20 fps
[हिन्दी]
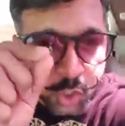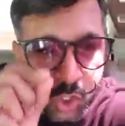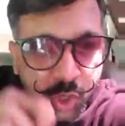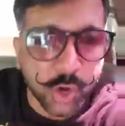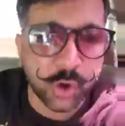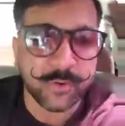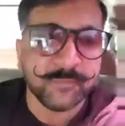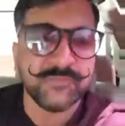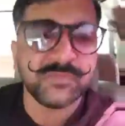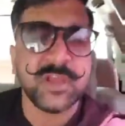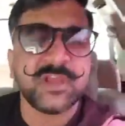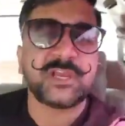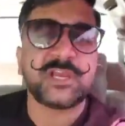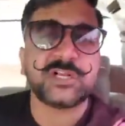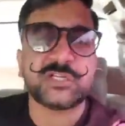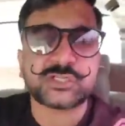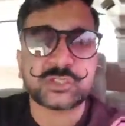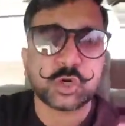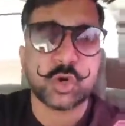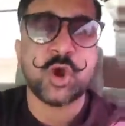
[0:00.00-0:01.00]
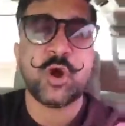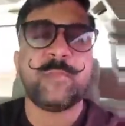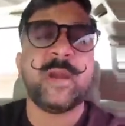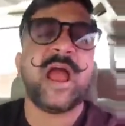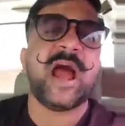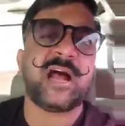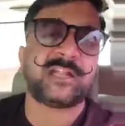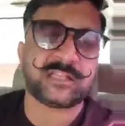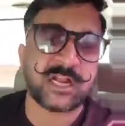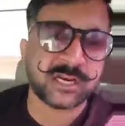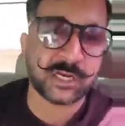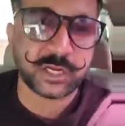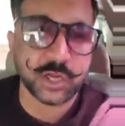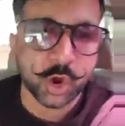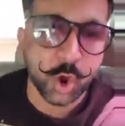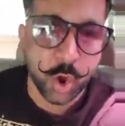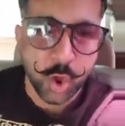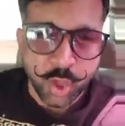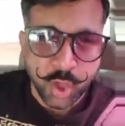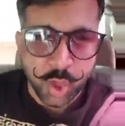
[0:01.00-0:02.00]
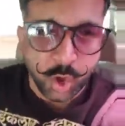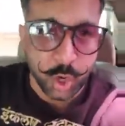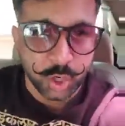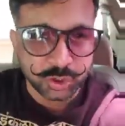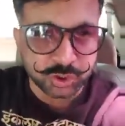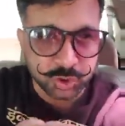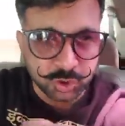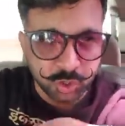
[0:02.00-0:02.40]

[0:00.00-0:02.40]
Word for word: सुन लो कि सुनो बे आतंकियों और